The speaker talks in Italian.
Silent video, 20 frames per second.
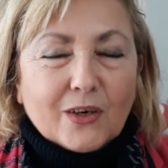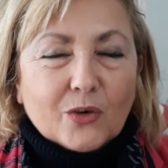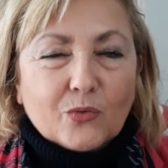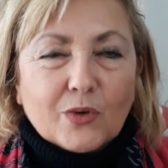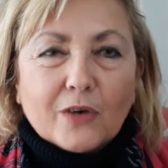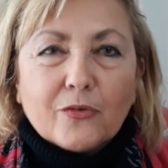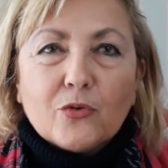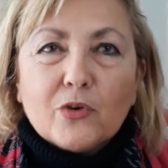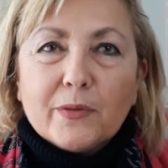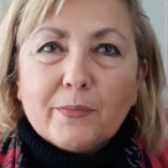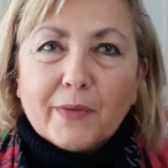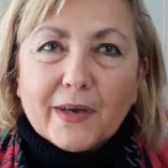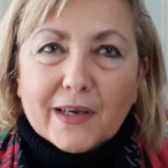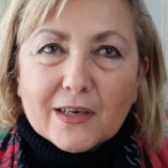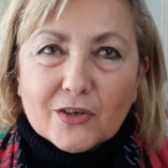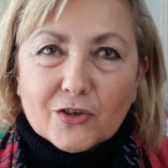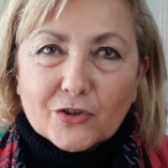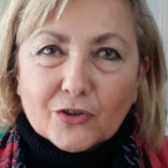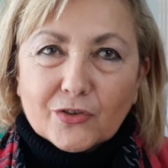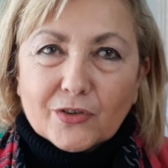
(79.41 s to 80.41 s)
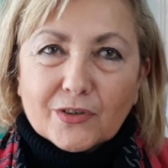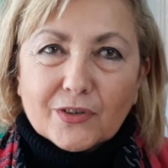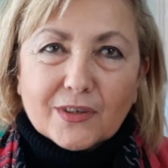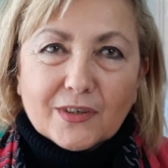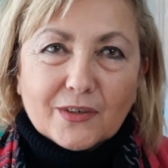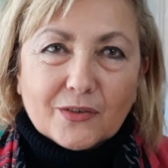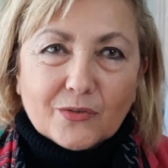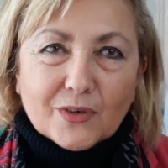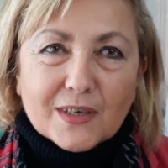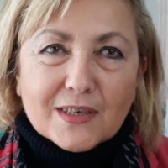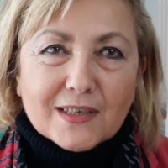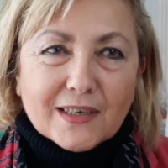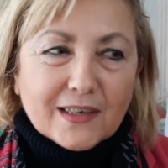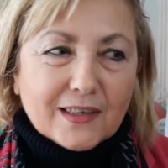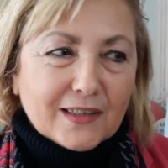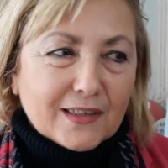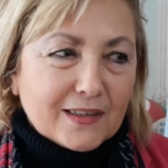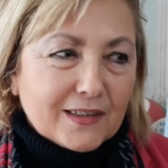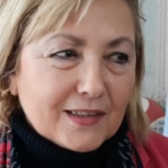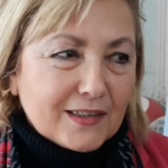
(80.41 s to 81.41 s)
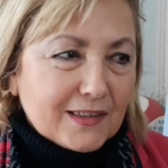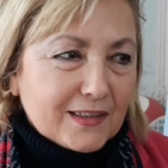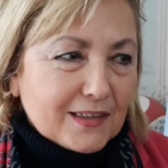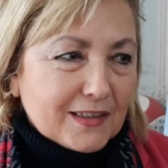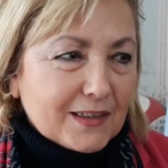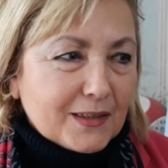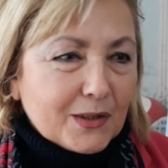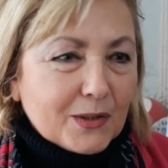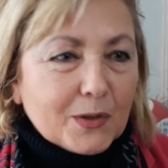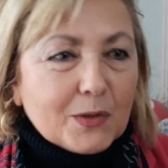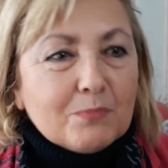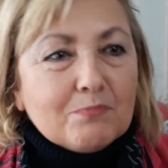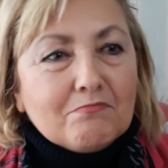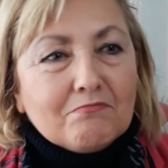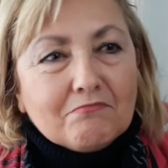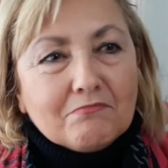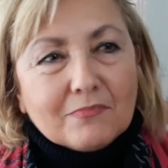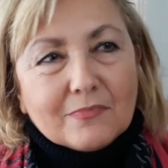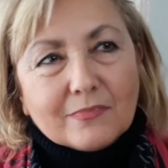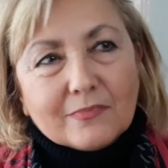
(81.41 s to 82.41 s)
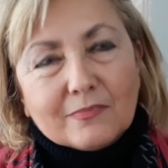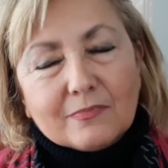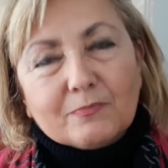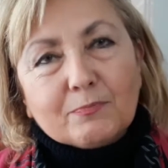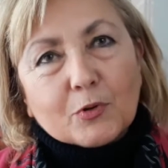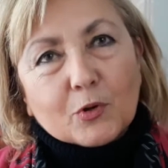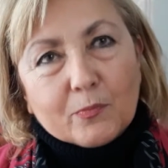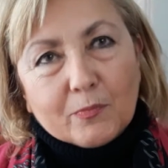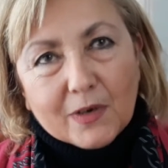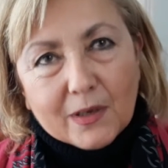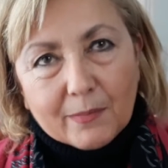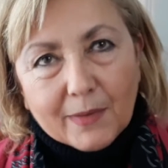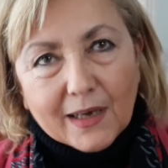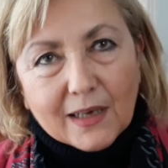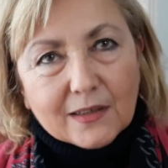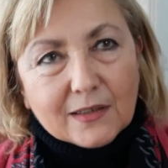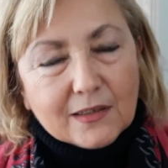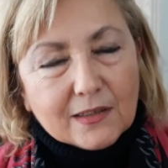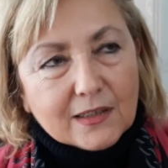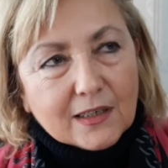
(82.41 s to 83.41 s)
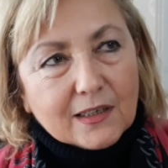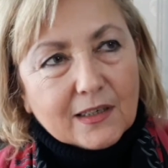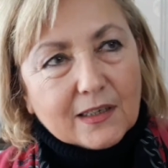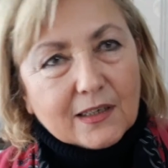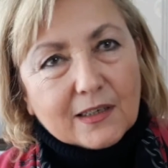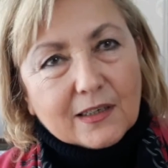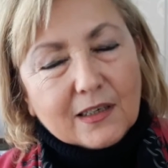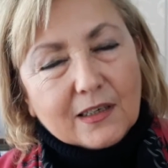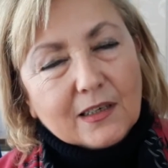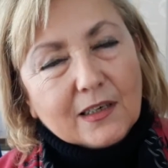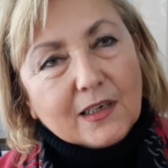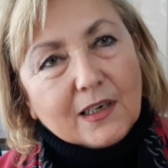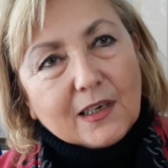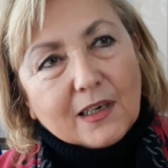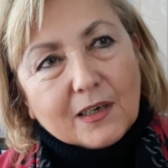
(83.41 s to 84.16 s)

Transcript: una full immersion in una serie di mm, problematiche che